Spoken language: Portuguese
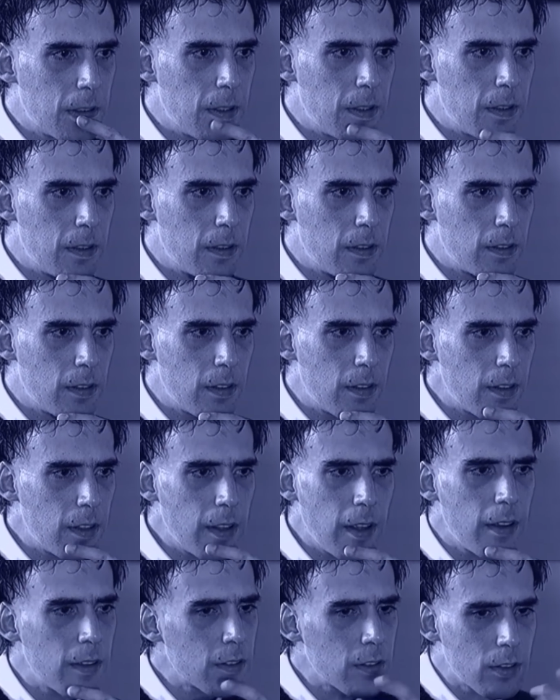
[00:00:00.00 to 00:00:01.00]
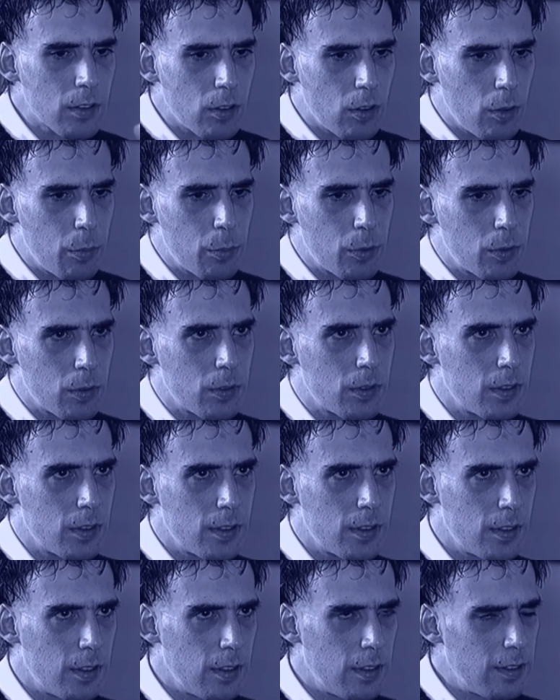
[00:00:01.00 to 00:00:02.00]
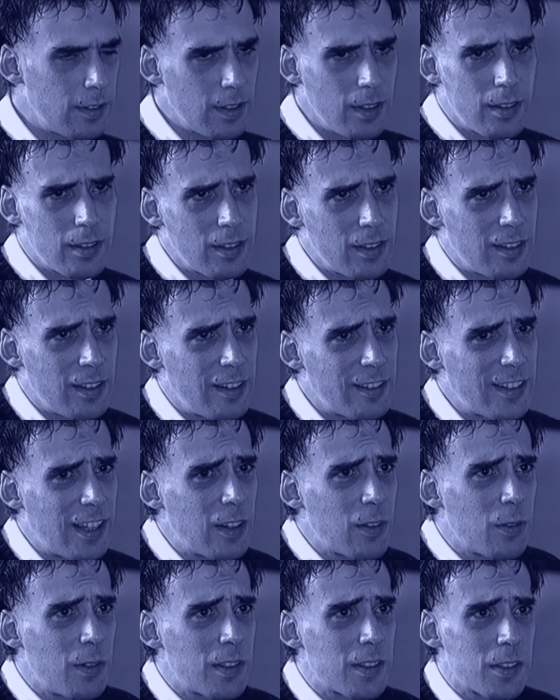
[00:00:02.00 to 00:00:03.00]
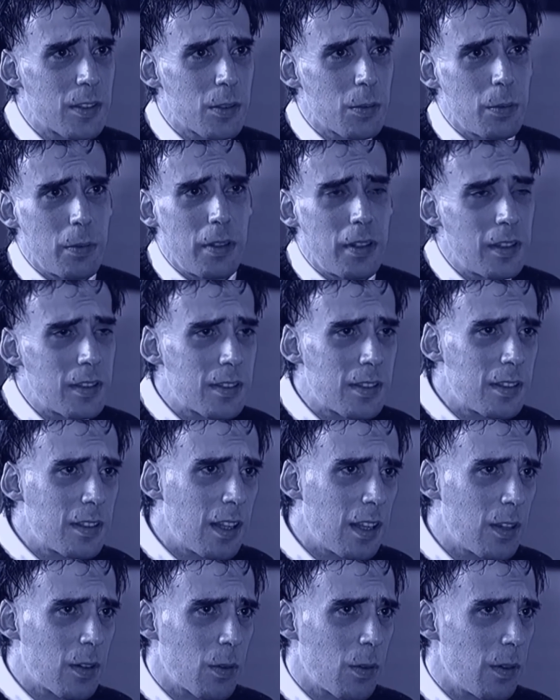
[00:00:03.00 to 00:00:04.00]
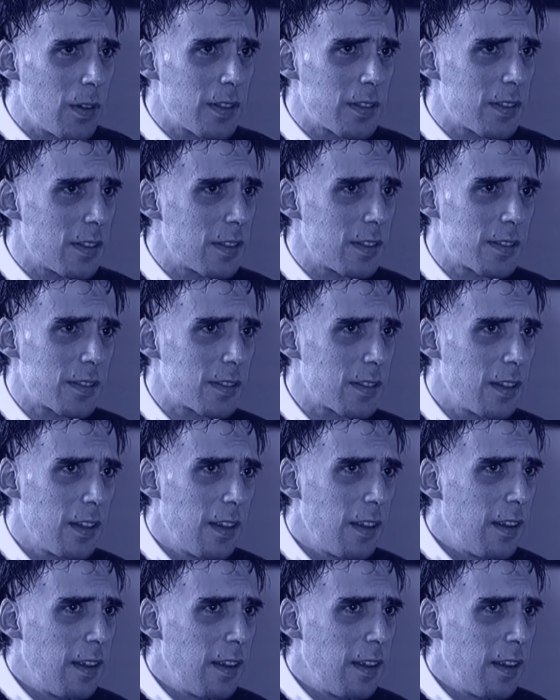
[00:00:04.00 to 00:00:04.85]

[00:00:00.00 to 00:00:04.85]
que é como dizer, tem coisas ruins e tem coisas